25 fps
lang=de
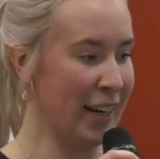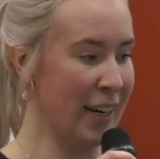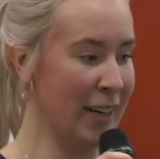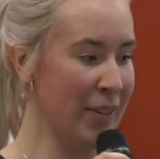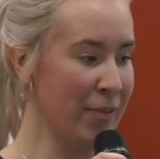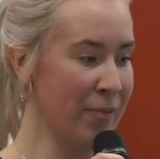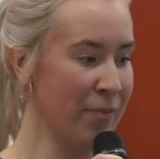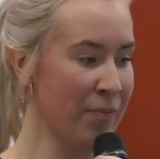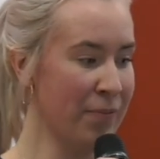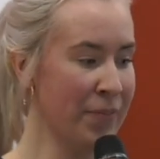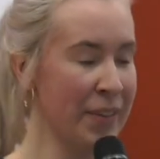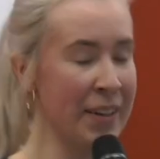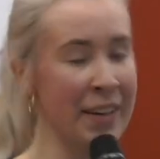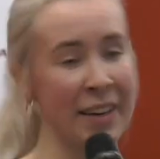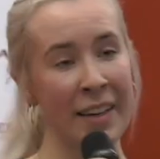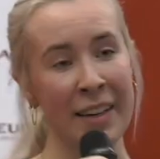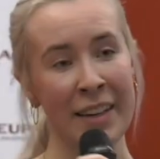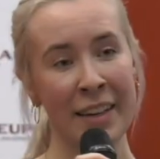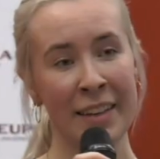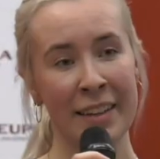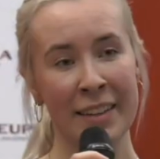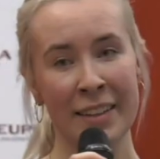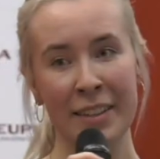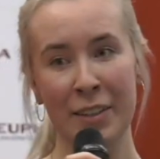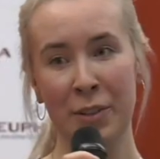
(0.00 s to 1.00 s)
Ähm,
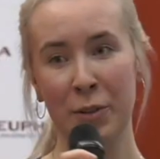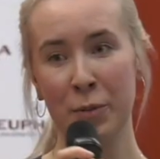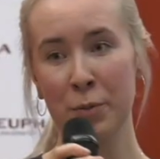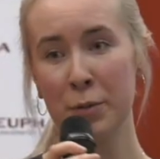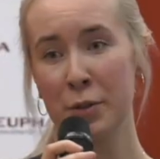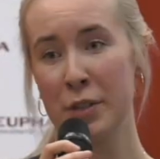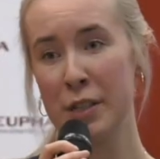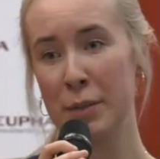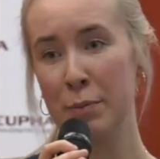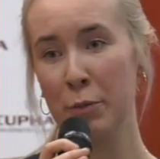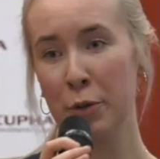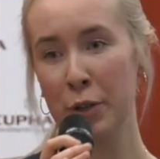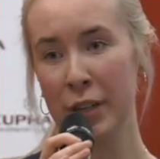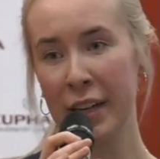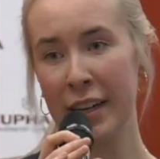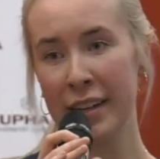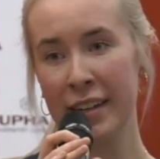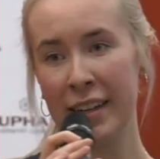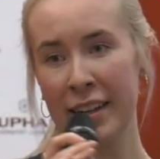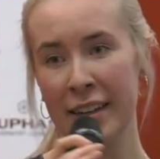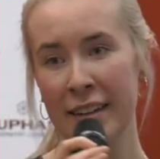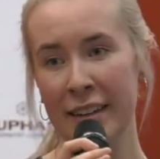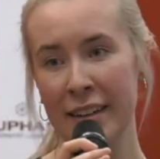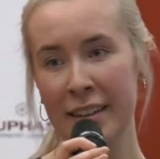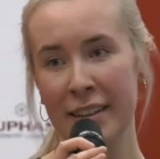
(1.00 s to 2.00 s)
genau, um unser Projekt
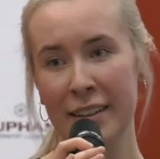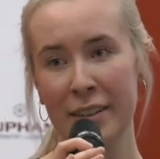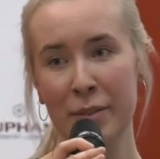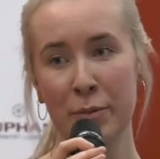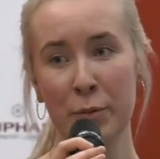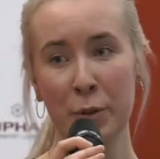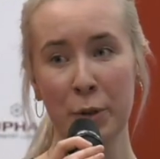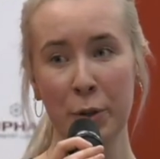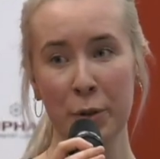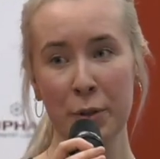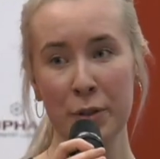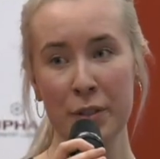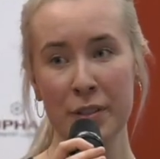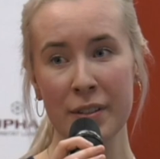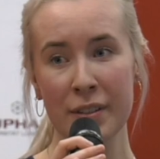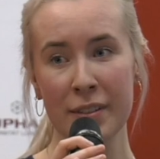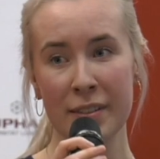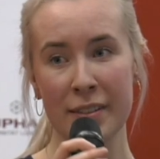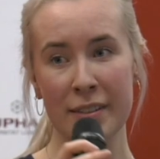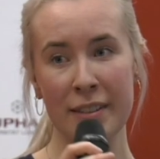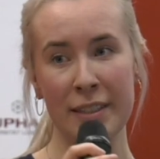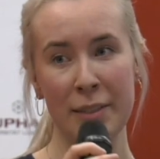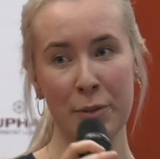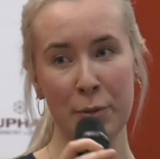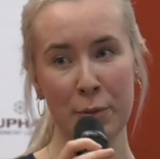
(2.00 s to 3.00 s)
endlich in einem größeren
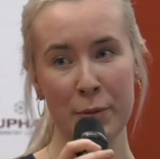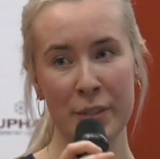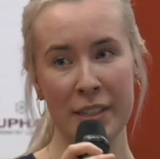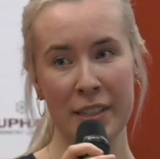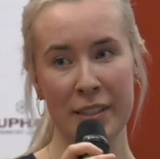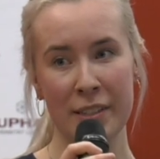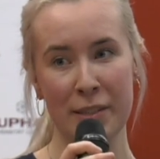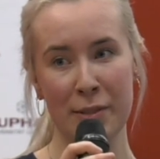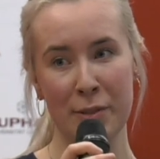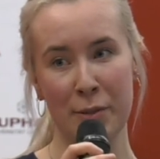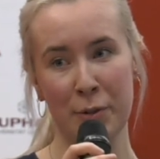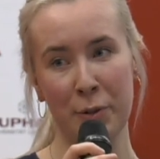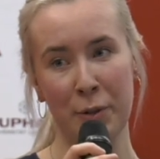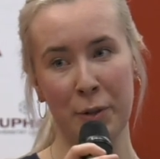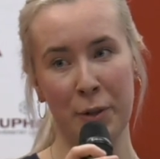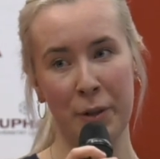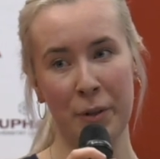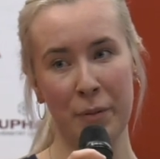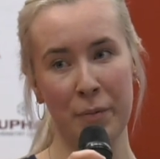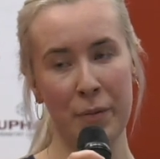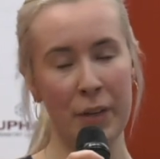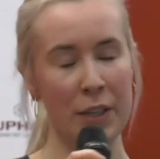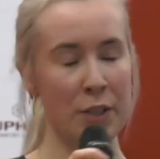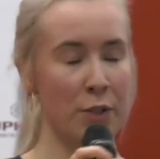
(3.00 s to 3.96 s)
Stil umsetzen zu können.